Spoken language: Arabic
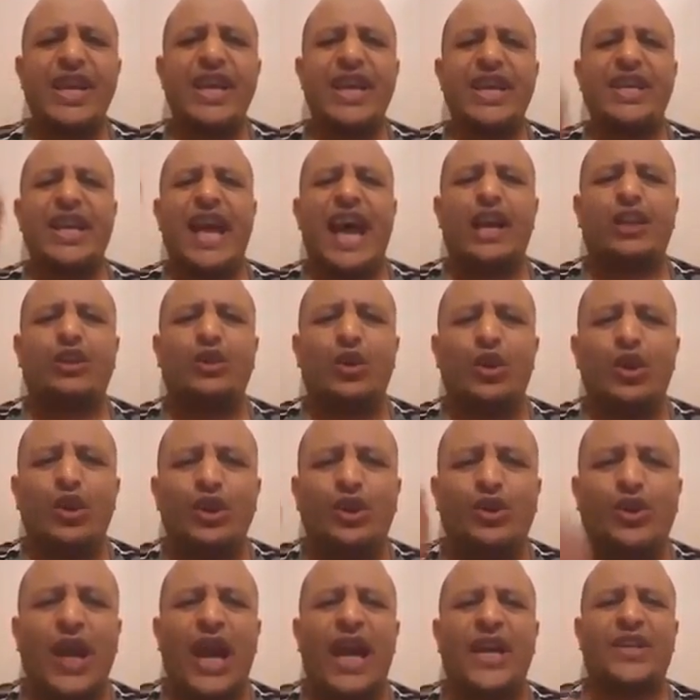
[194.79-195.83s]
يأتوا
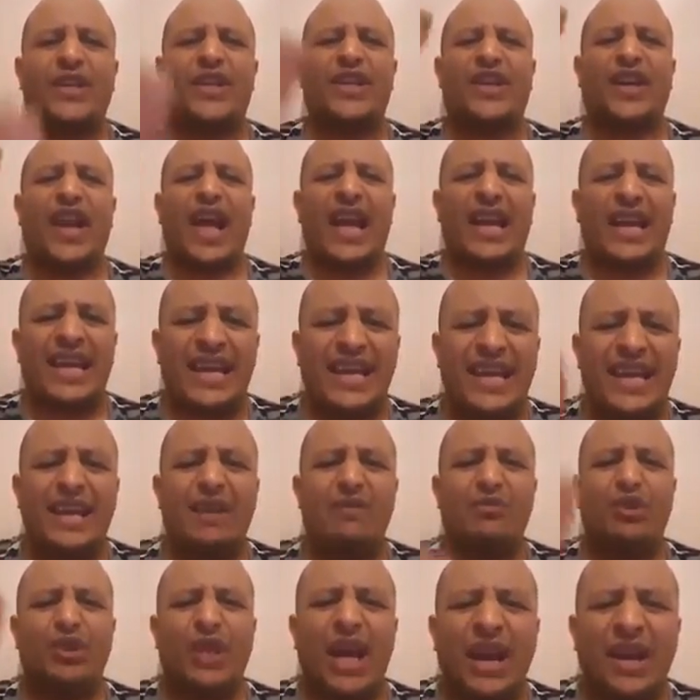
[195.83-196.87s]
حجاج إيرانيين
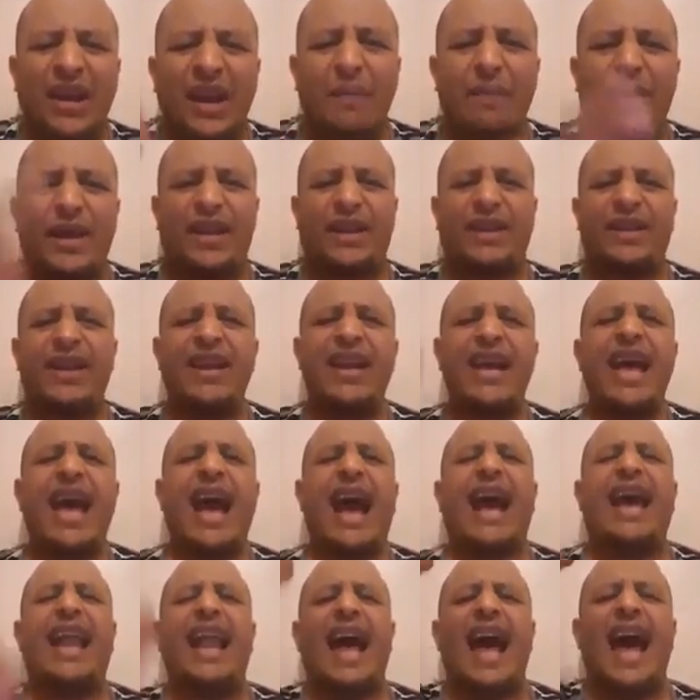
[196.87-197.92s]
مدربين
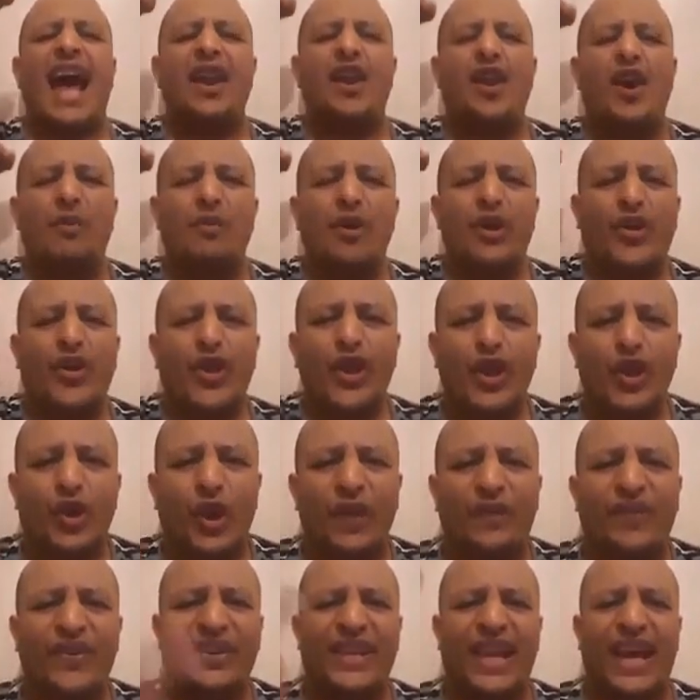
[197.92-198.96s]
على أنهم يثيروا
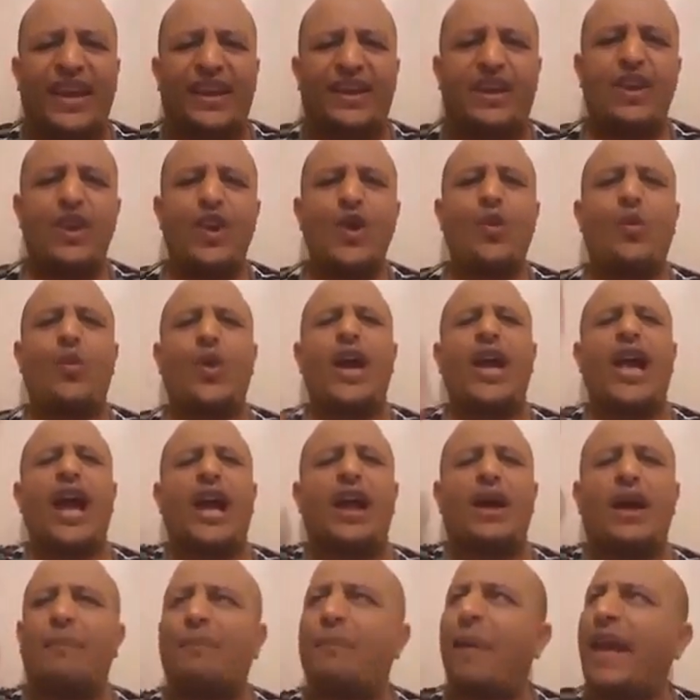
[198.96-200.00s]
الفتن
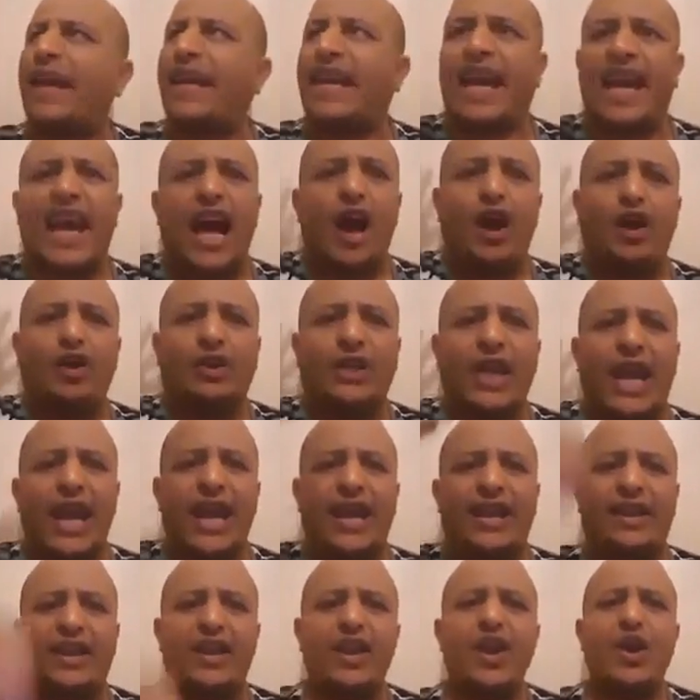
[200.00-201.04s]
ويا لبيك يا
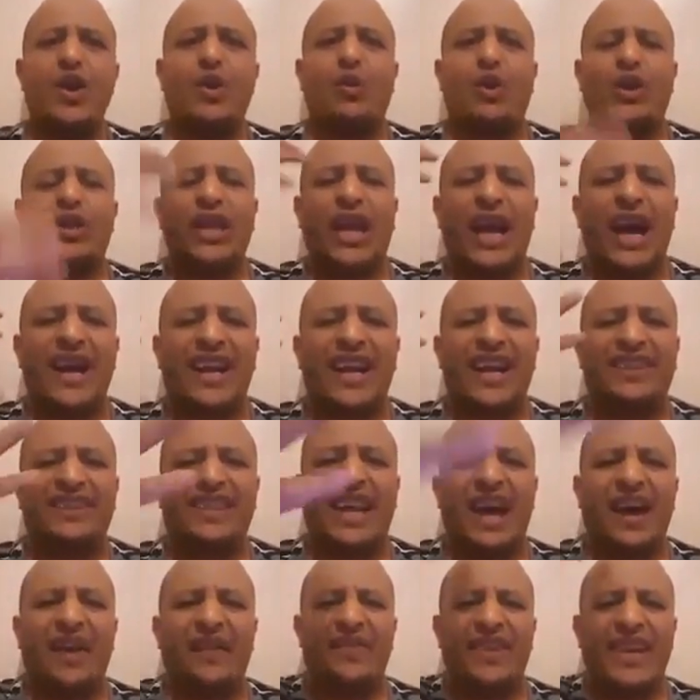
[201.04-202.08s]
حسين وشعارات
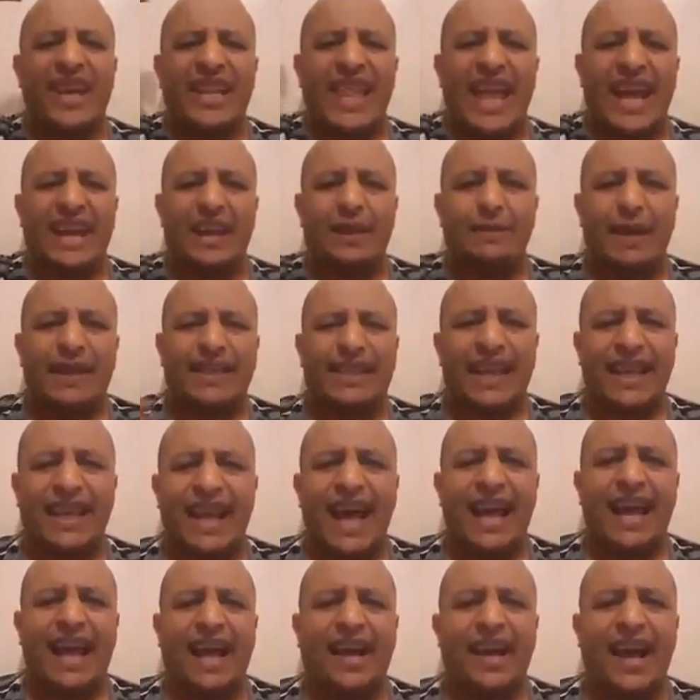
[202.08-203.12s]
طائفية داخل بيت الله
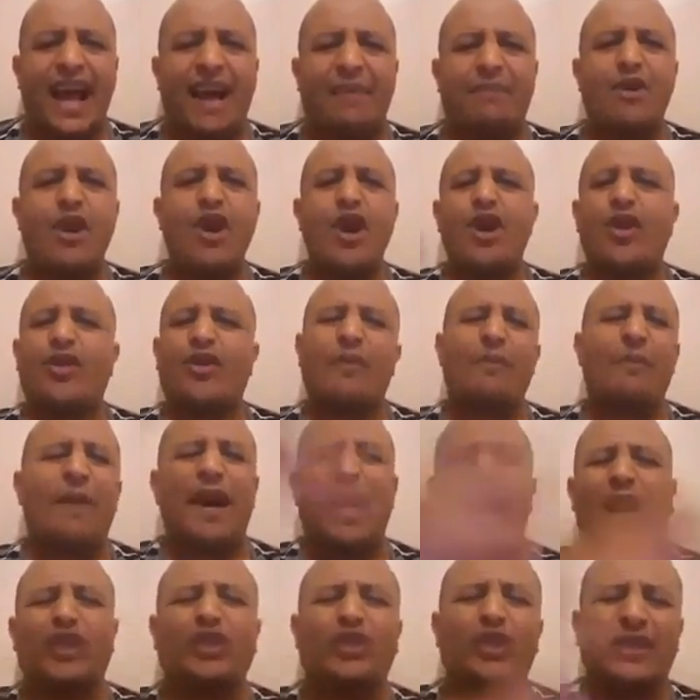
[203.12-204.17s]
الحرام ثم
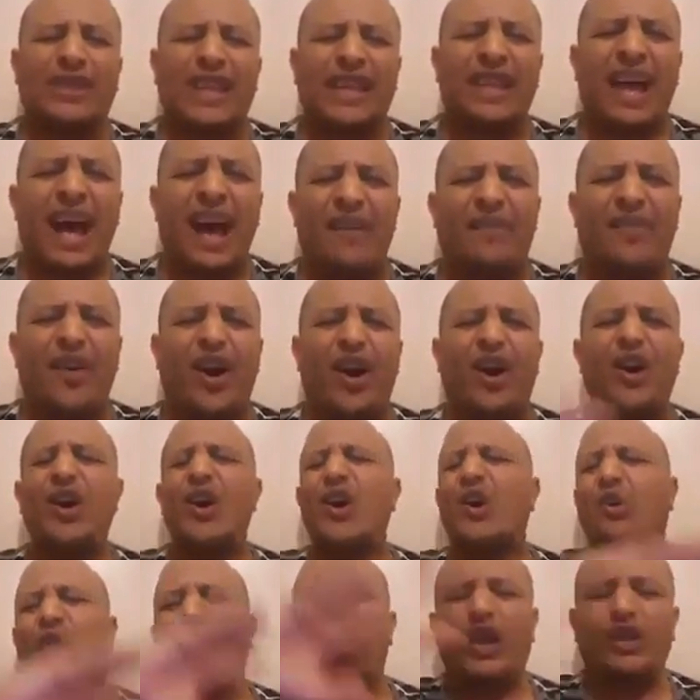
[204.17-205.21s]
يحصل تدافع
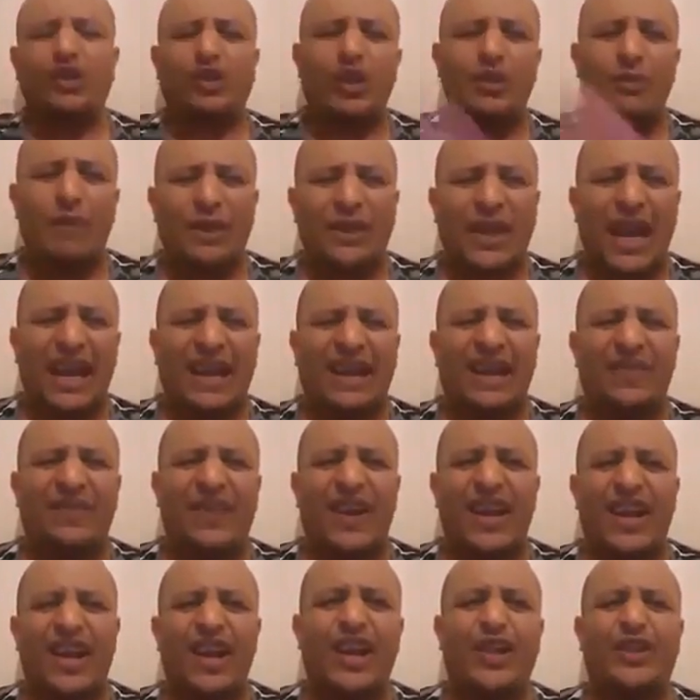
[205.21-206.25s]
ويحصل مشاكل في
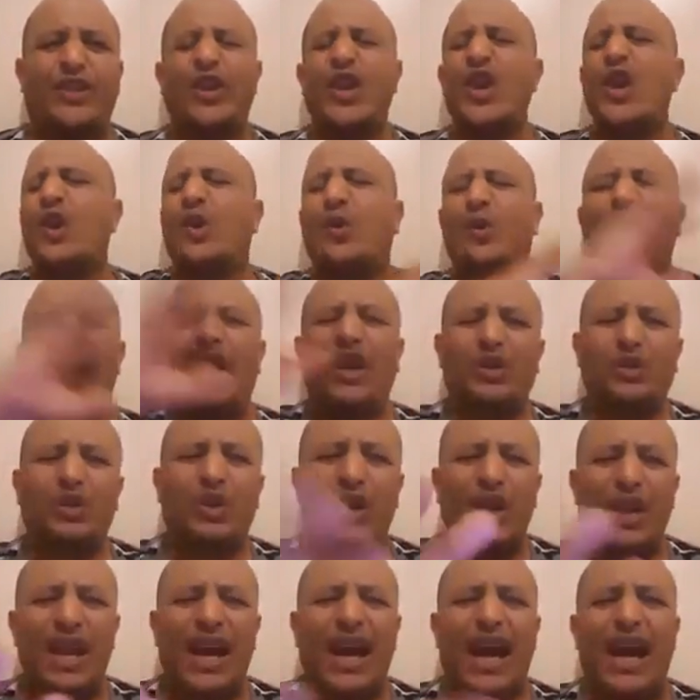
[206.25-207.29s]
الحج ويحصل
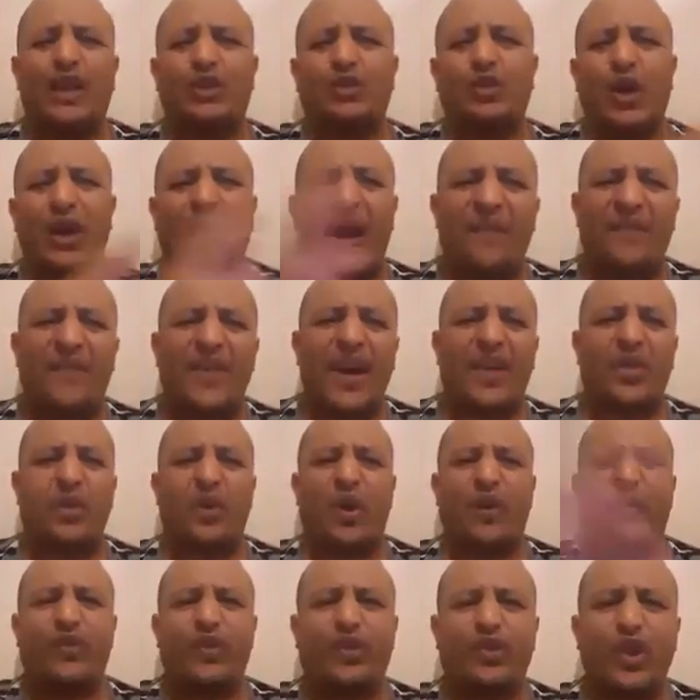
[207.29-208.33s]
لغط ورفث
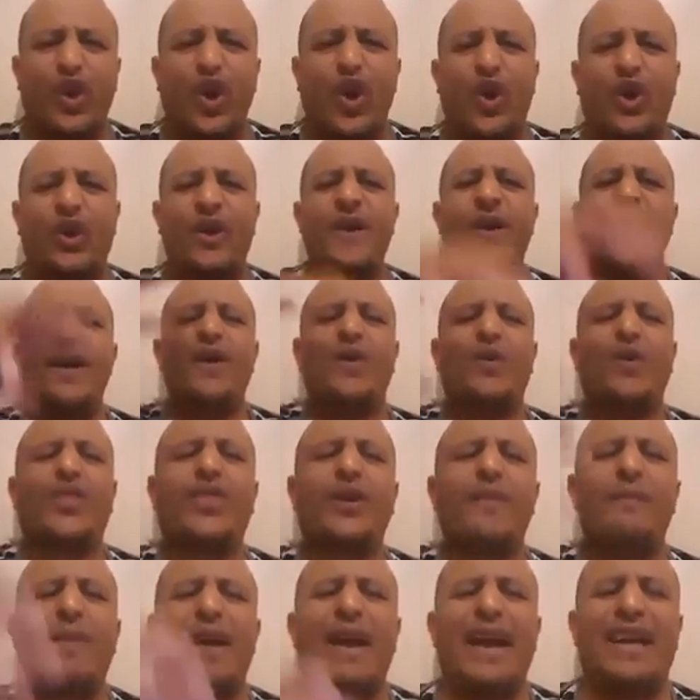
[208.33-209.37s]
وفسوق
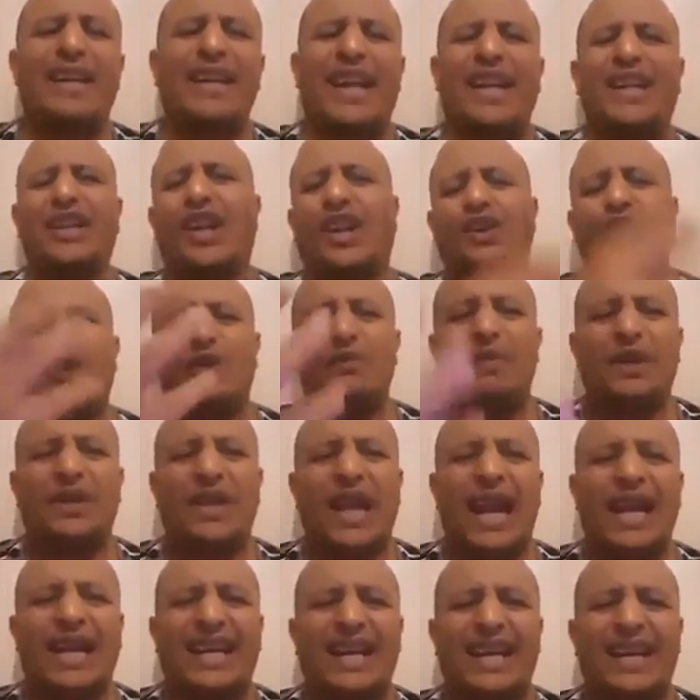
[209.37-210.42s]
وثم يعني تحصل
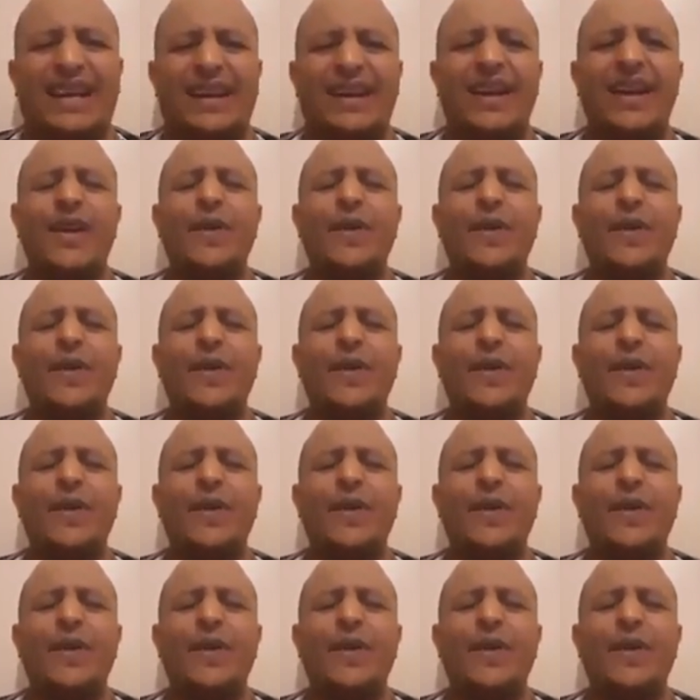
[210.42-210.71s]
مشاكل